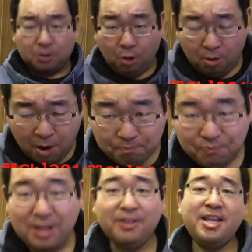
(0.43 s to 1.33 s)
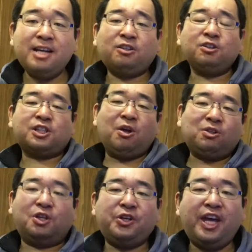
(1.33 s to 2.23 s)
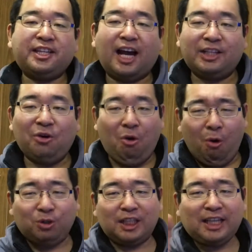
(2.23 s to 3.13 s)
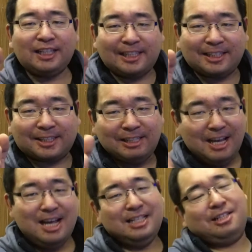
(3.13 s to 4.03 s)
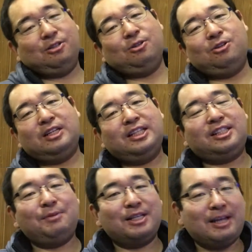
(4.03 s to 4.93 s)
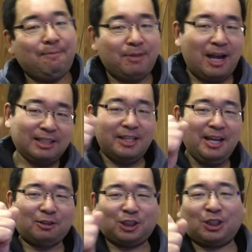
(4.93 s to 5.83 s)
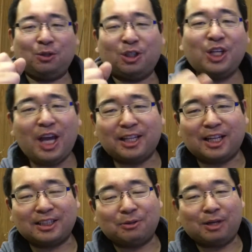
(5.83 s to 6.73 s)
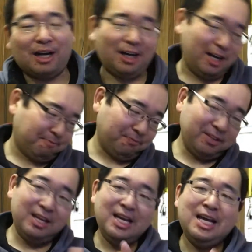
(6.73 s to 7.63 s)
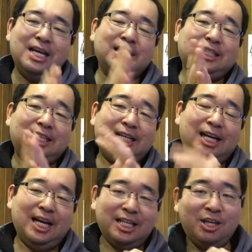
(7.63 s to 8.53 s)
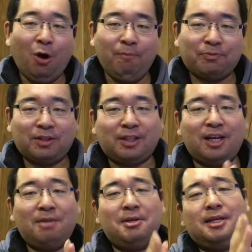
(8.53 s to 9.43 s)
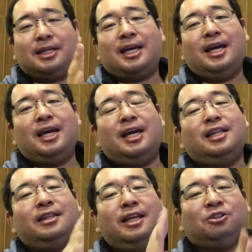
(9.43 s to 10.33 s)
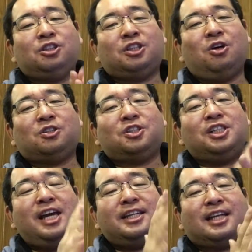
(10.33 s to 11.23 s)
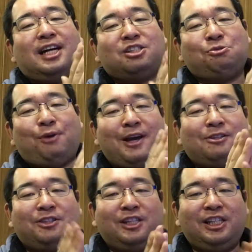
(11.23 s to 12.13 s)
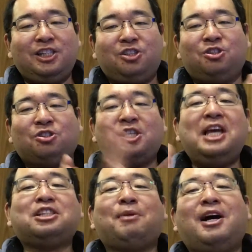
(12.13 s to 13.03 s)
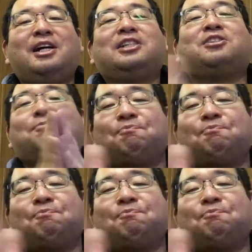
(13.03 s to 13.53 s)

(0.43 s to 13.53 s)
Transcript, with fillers: どうもネクストクリエイターの奥田大樹です今日はですね皆さんなぜネクストクリエイターなのかはい、えー、日本テレビ系ネクストクリエイターズファイルに出演します